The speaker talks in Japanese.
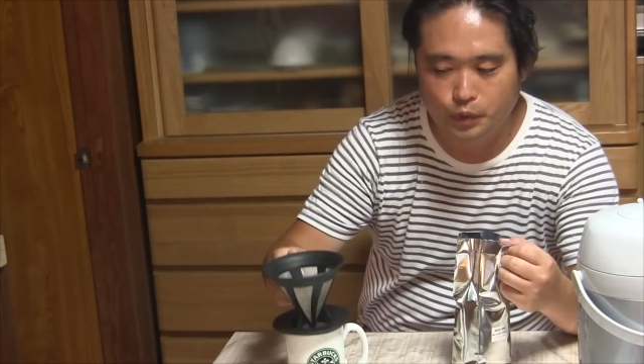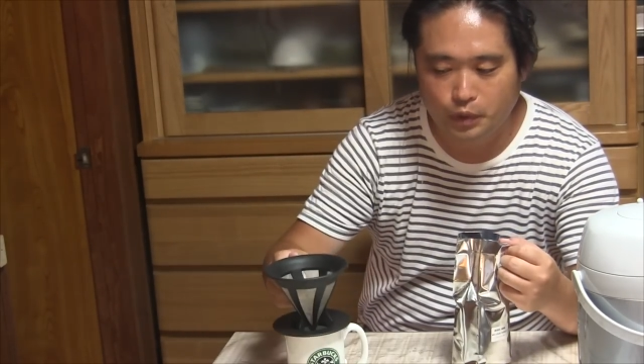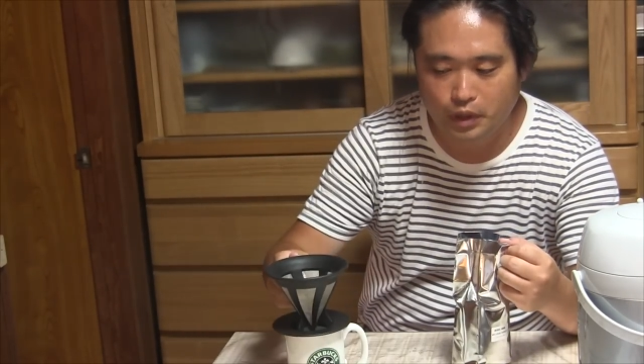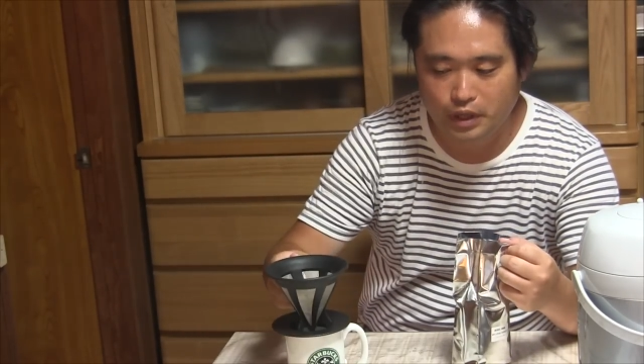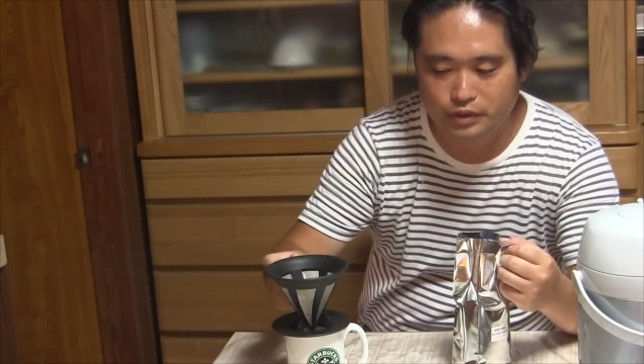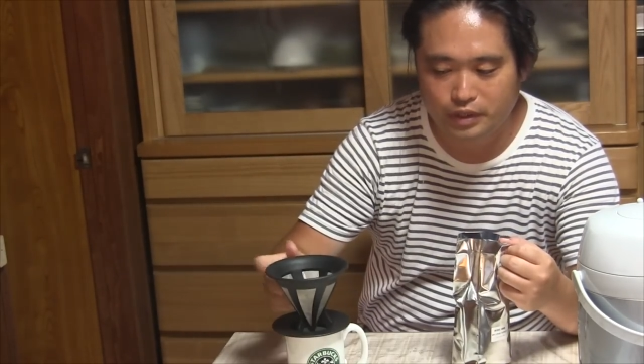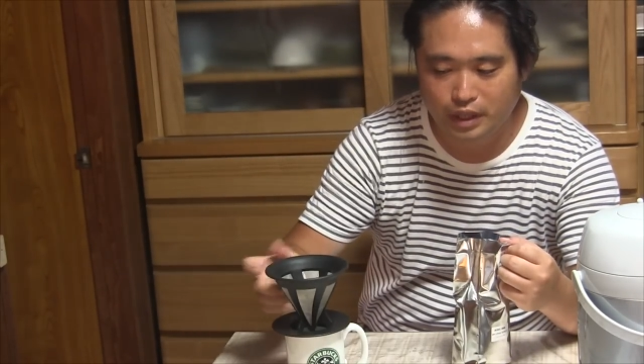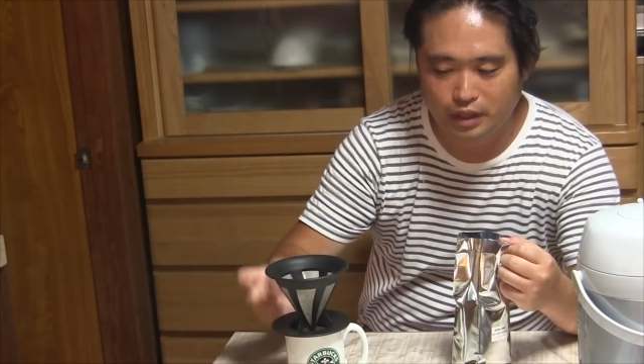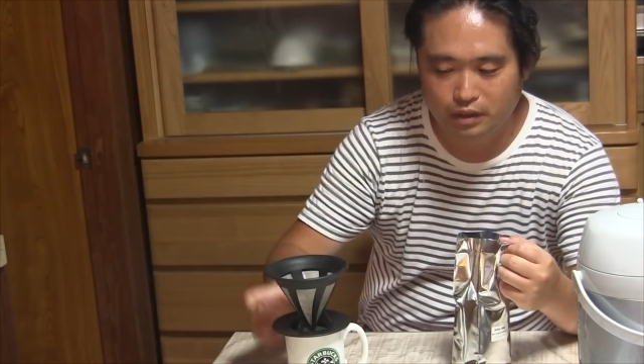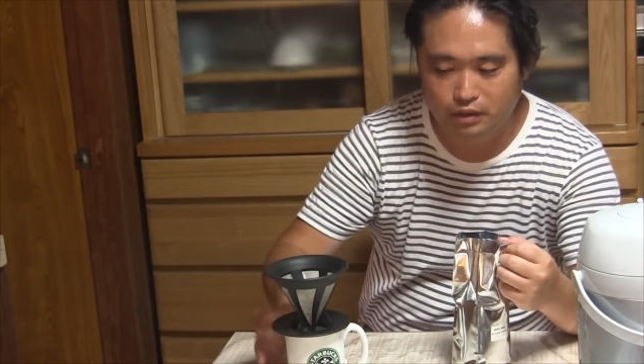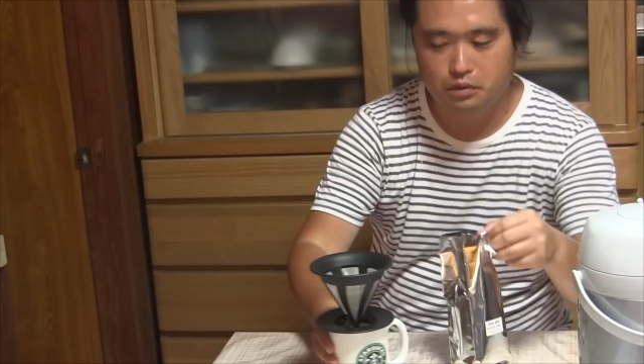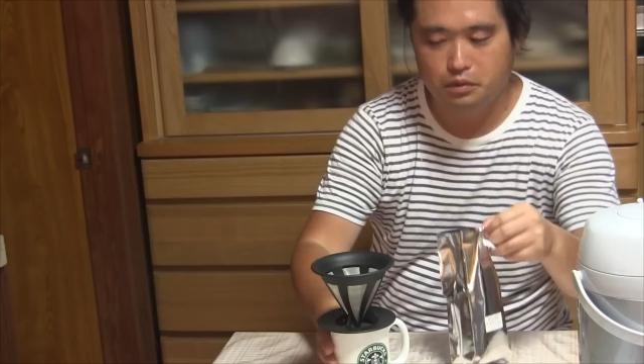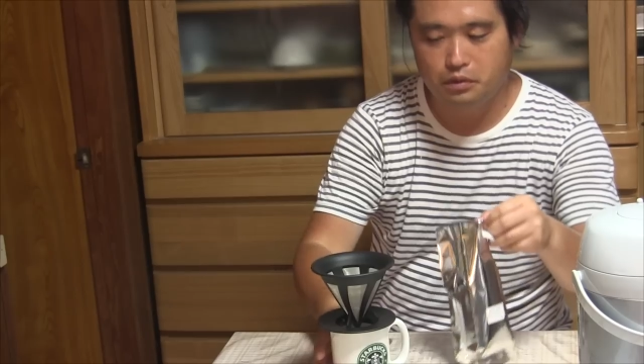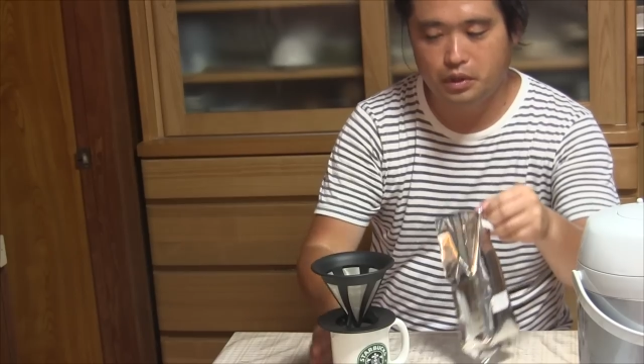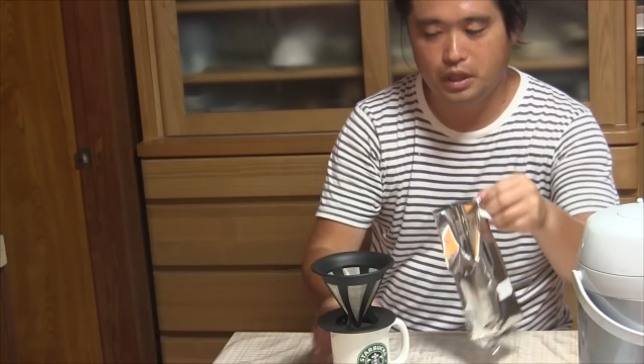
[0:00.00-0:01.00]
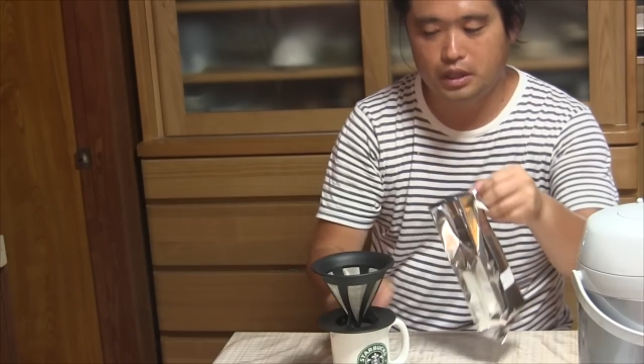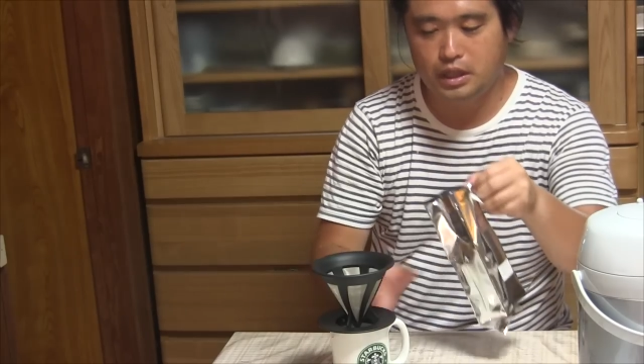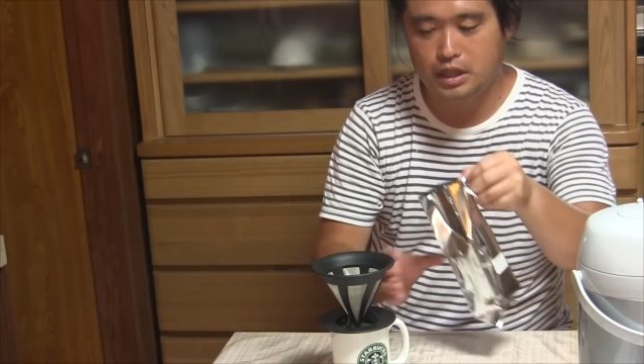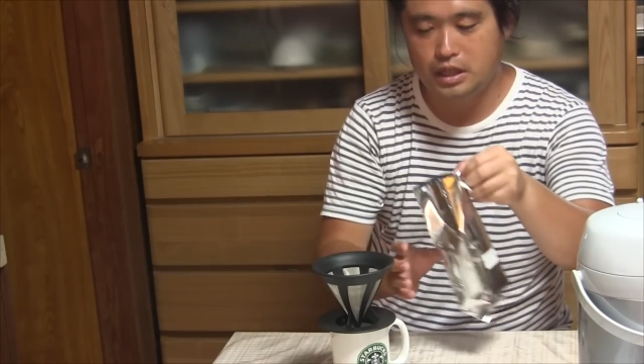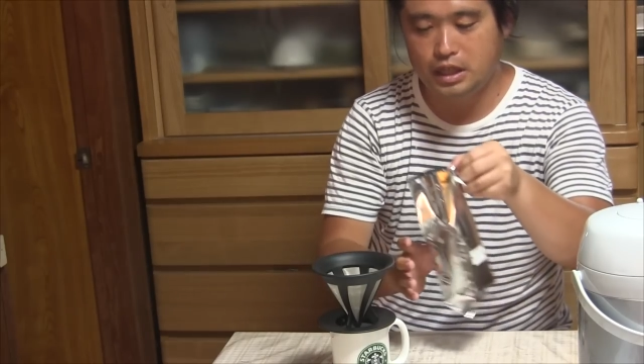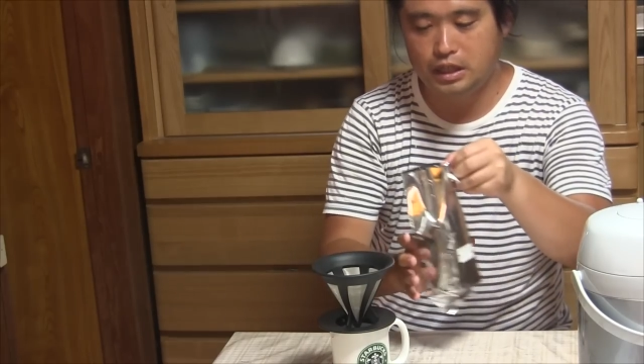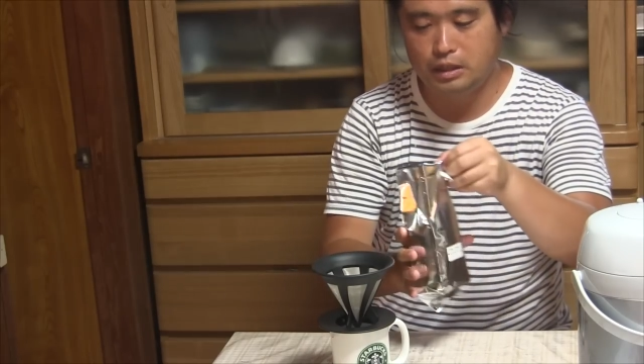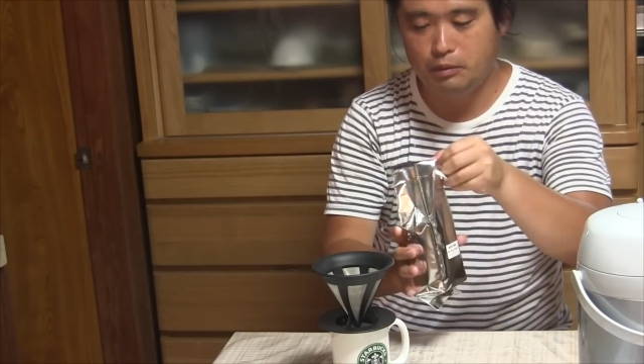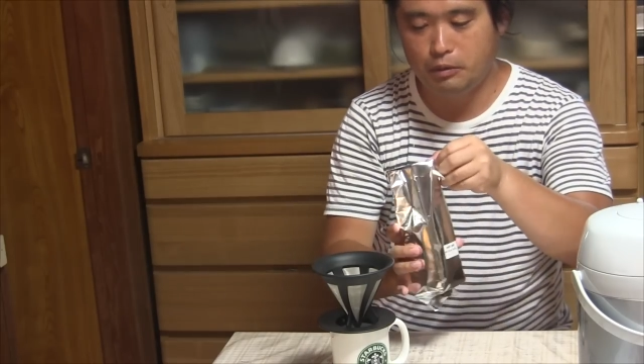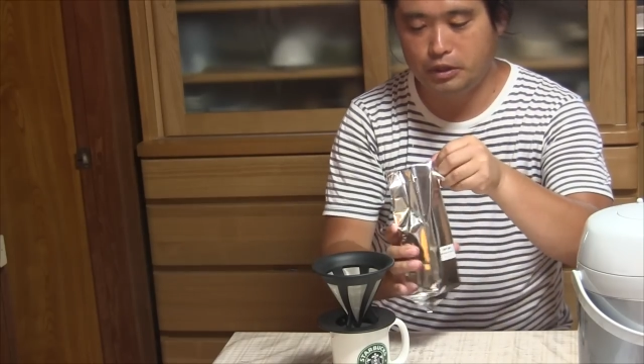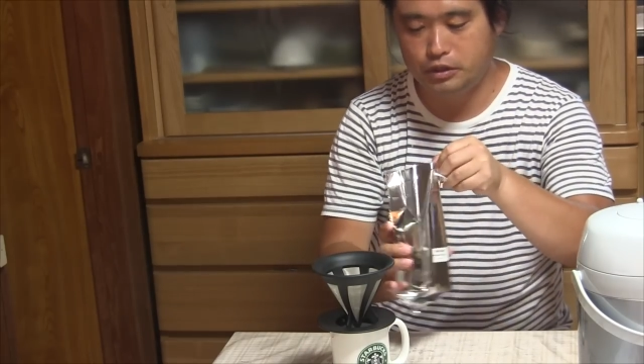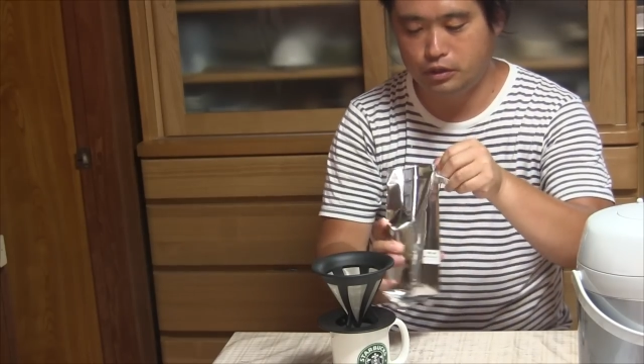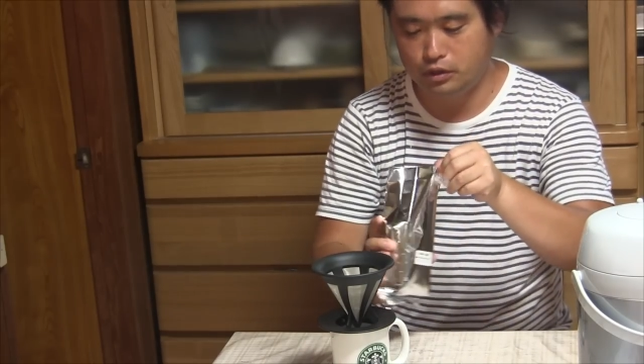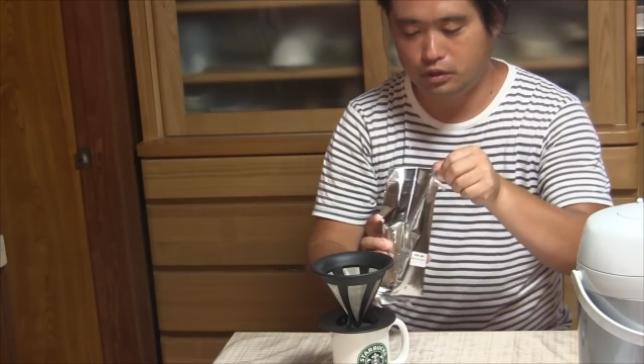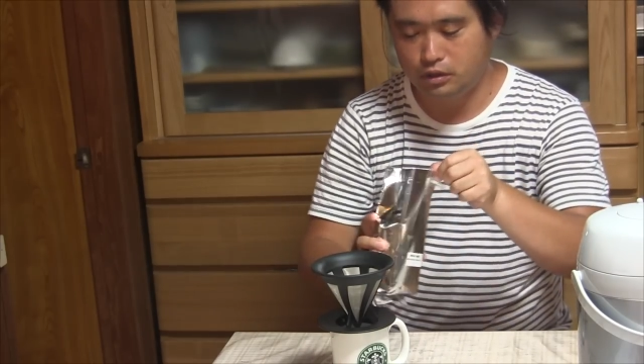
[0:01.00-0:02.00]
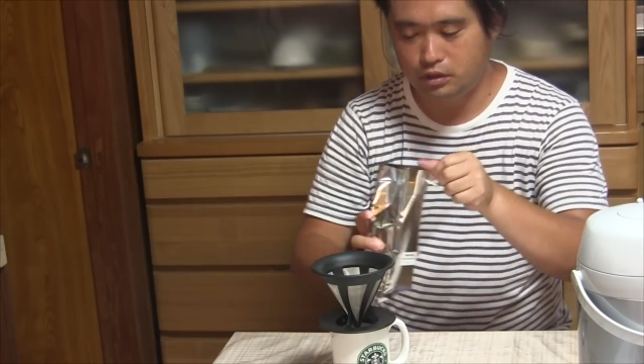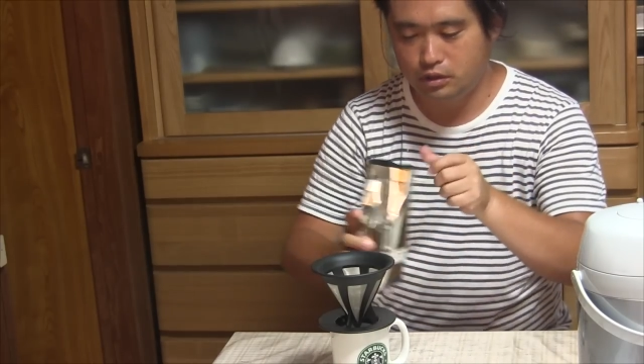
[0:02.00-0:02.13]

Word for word: これですね。これで入れてみましょう。